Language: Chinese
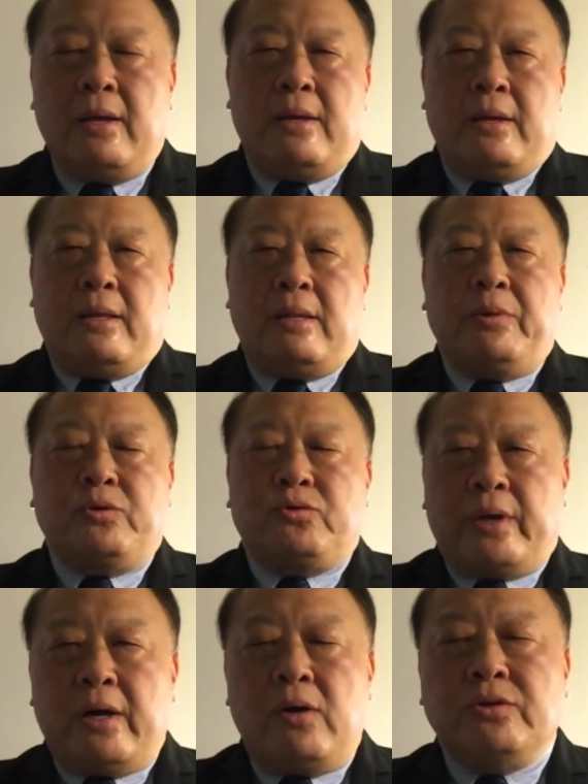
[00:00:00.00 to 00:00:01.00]
那么
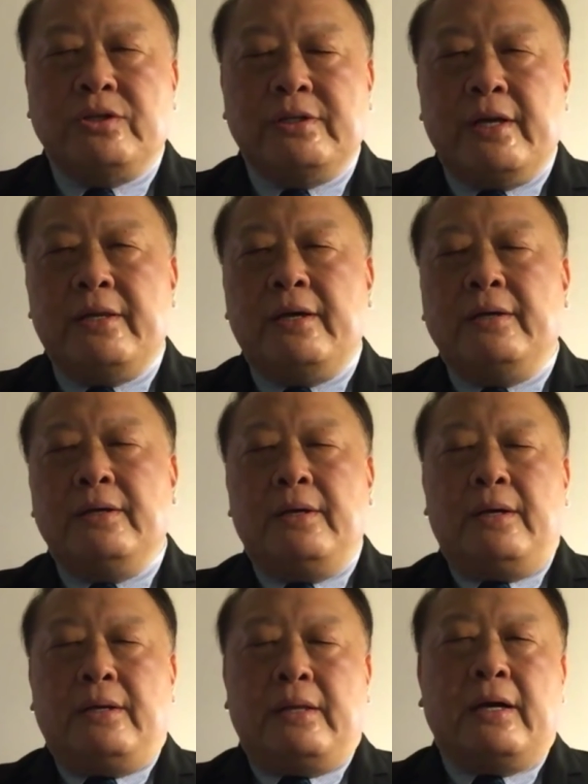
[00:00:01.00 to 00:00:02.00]
随后之间呢，
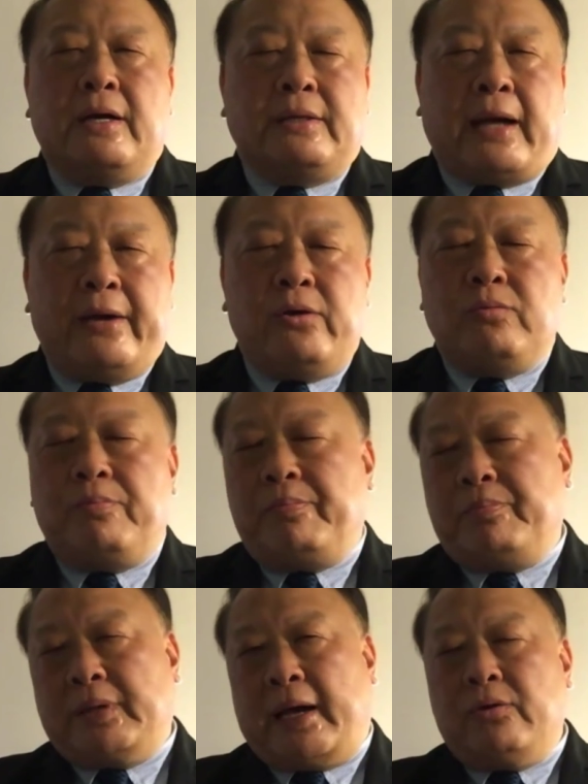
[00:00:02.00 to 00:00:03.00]
那个他又
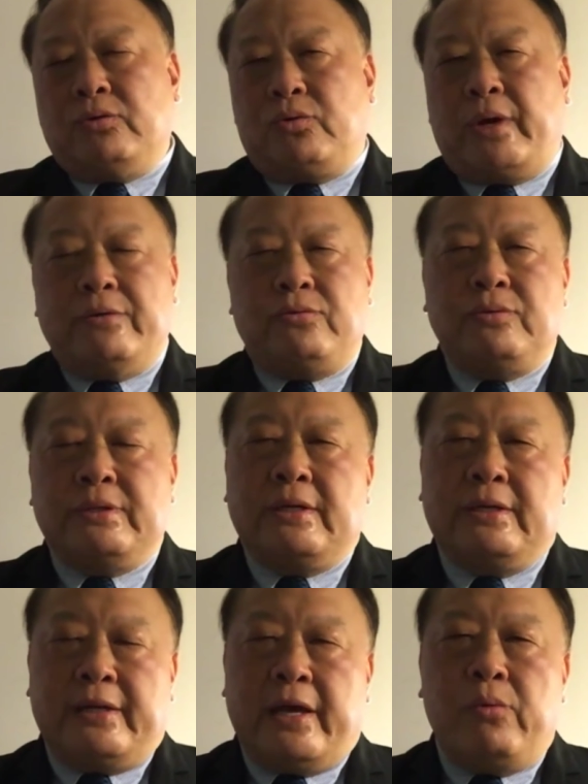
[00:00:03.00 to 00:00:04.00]
他又贴出这
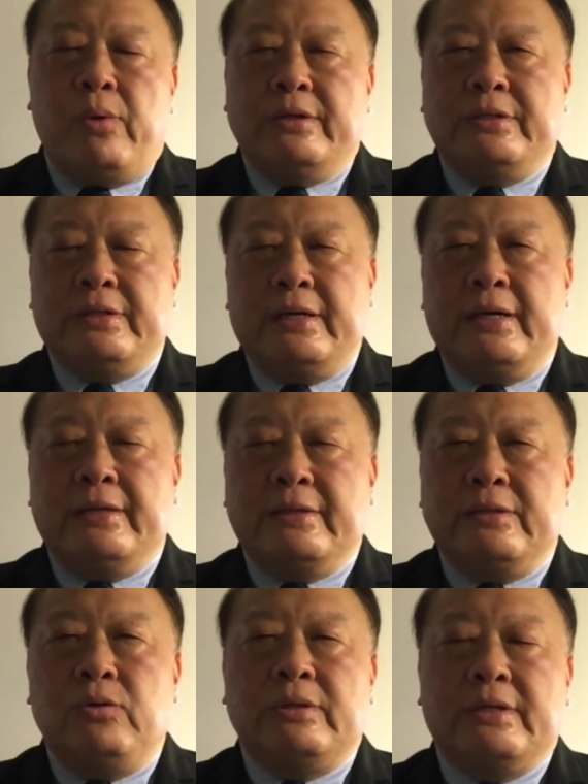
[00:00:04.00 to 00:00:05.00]
个贴文是很
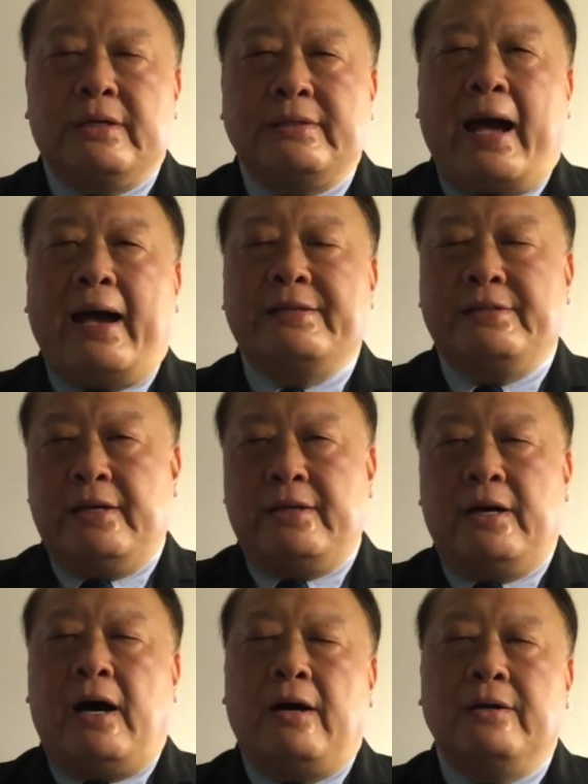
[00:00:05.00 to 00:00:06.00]
用这个大写
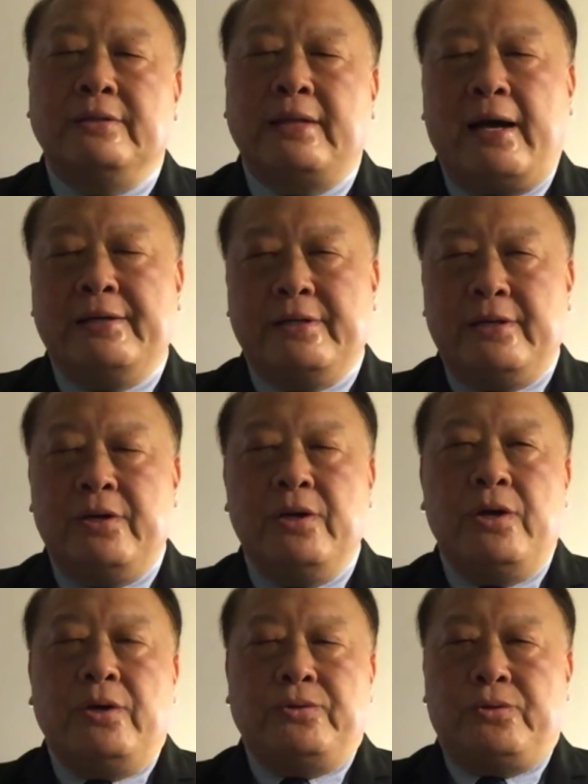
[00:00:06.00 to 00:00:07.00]
的啊，大写的，
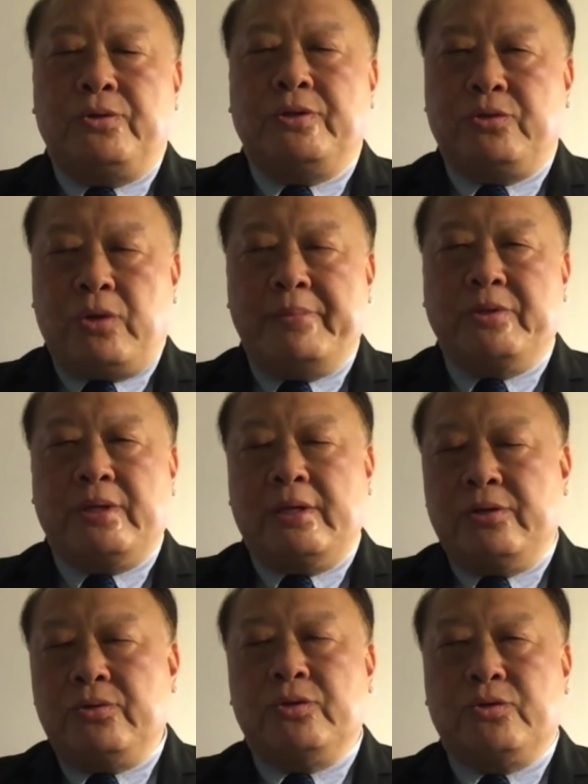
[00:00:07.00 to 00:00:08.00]
就是上面写的
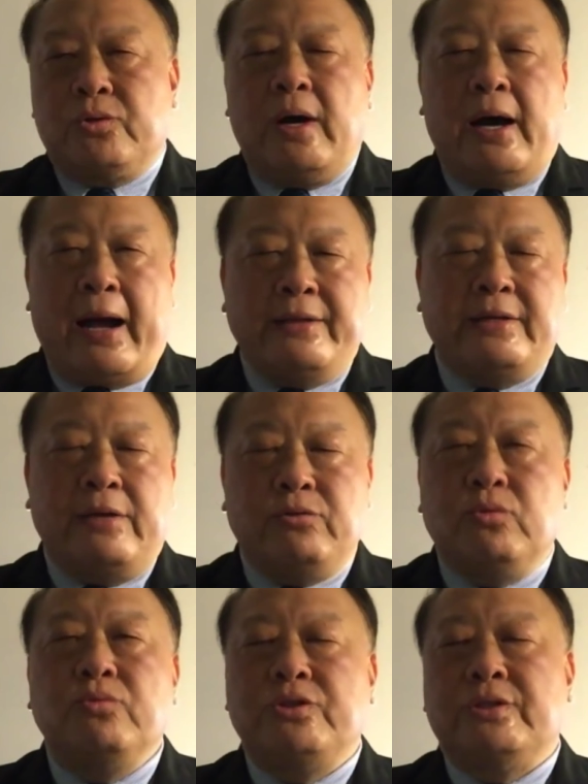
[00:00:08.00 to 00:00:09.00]
就是说韩战
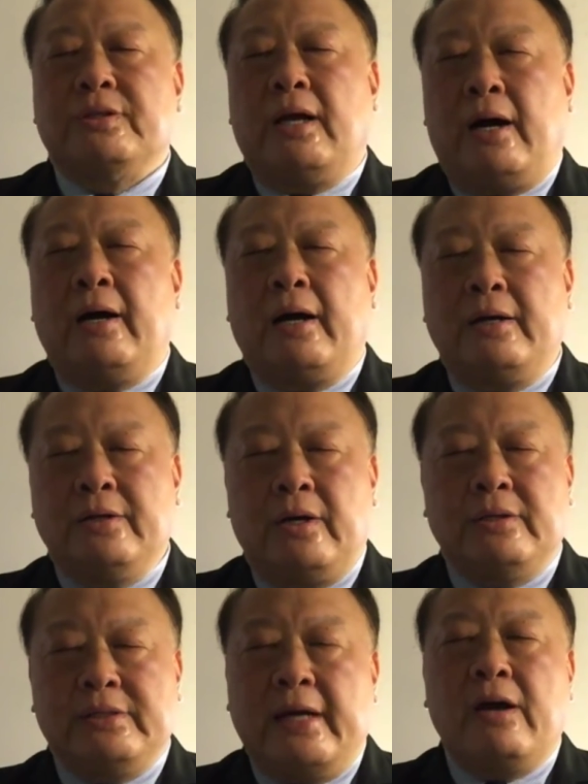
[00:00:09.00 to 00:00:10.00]
终止了啊，要
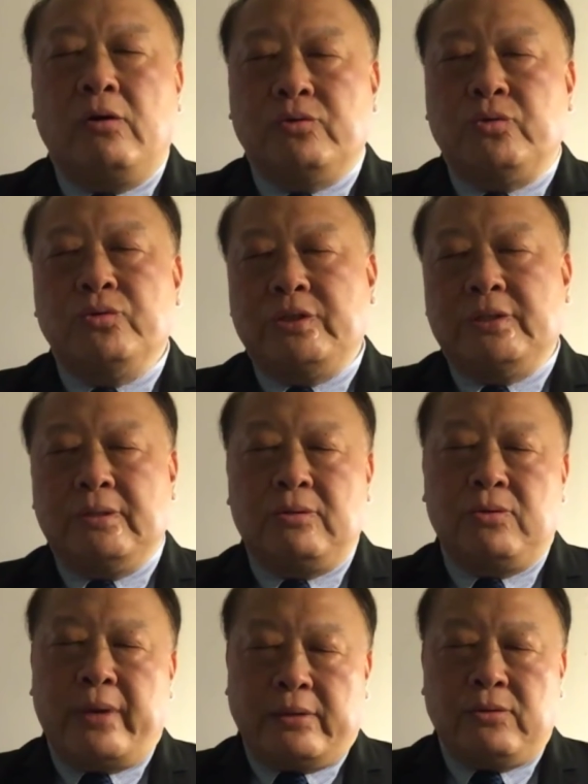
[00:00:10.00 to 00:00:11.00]
将要终止
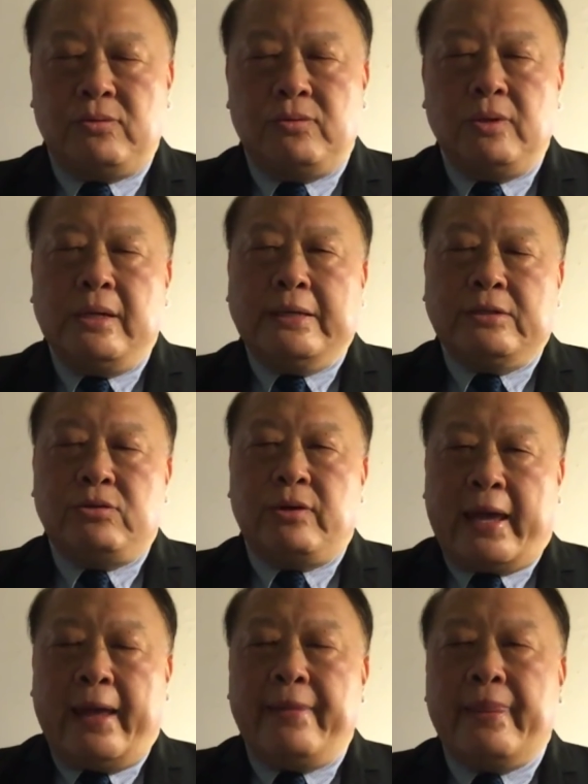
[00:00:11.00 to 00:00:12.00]
to to to
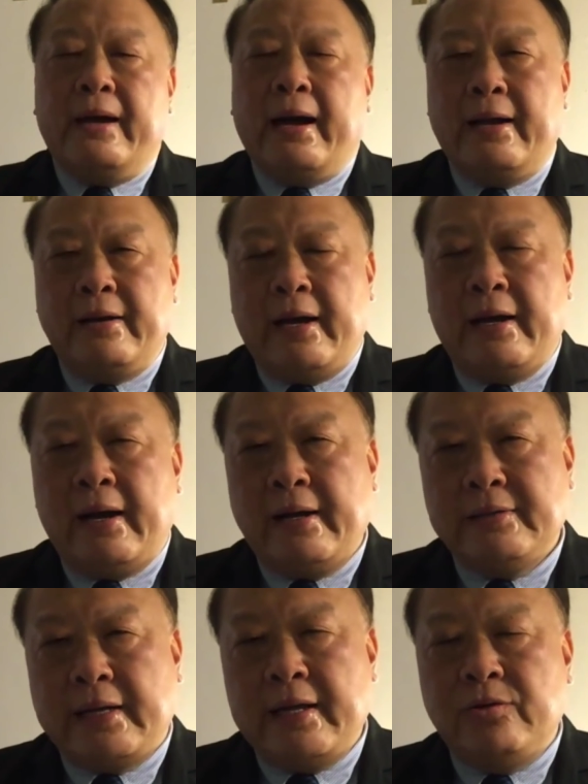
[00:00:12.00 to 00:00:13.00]
end，啊，两个韩
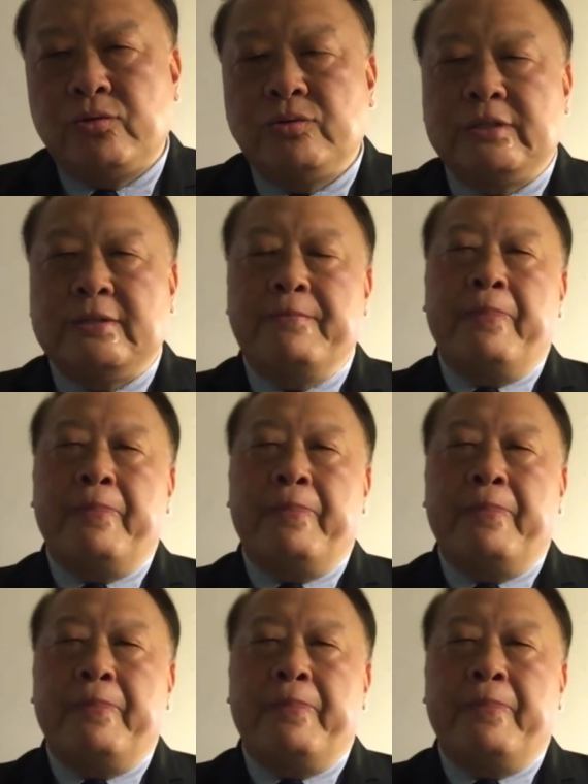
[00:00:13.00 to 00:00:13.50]
将要终止。